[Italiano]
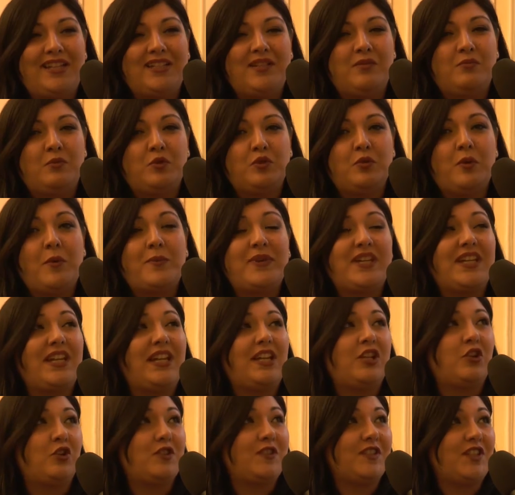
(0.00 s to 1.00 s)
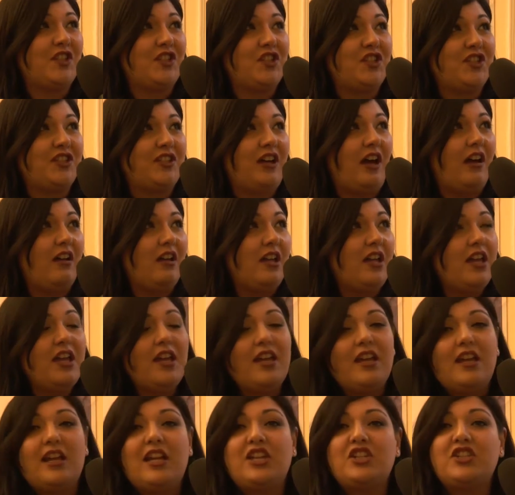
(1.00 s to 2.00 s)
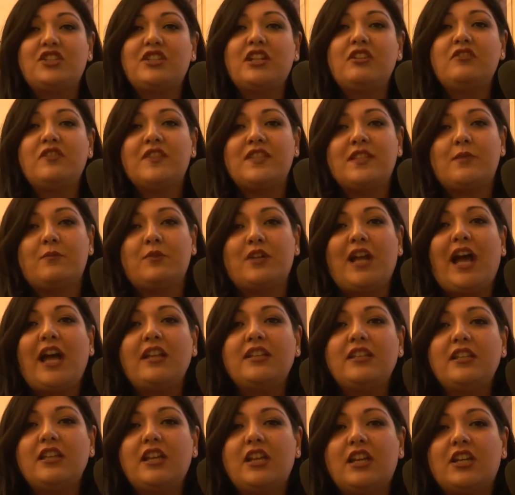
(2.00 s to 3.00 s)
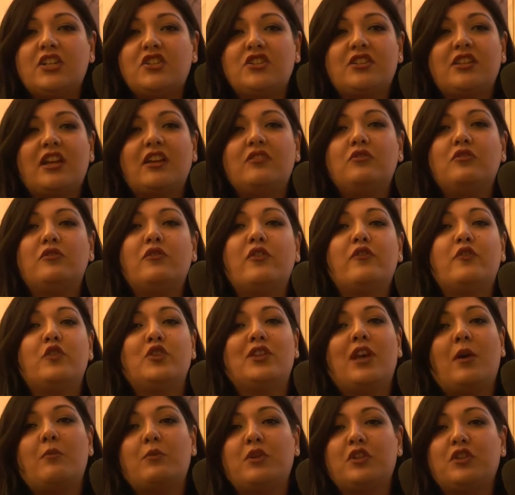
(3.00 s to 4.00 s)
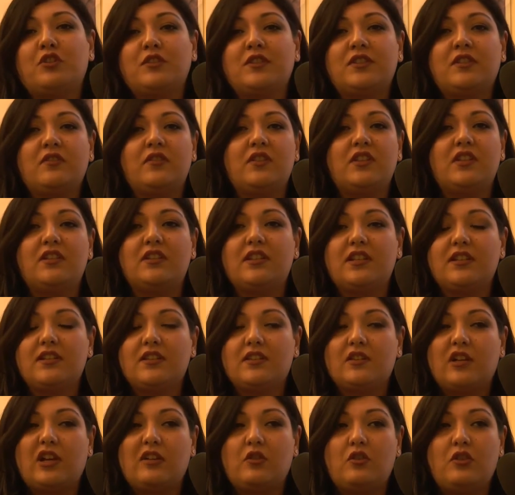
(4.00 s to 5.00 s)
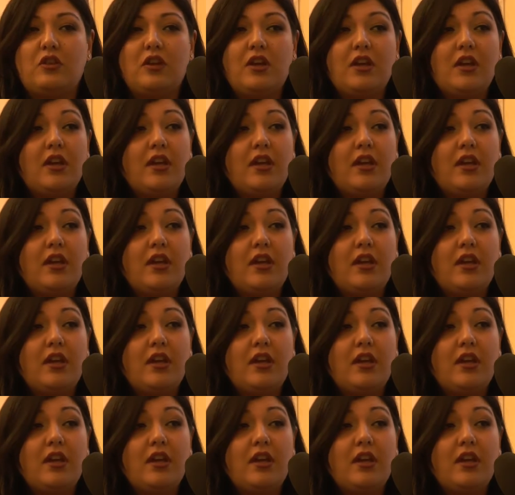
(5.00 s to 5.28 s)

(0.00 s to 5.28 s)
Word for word: del mondo, ma perché è la nostra città, è la città dove siamo nati, è la città dove vogliamo che i nostri figli crescano.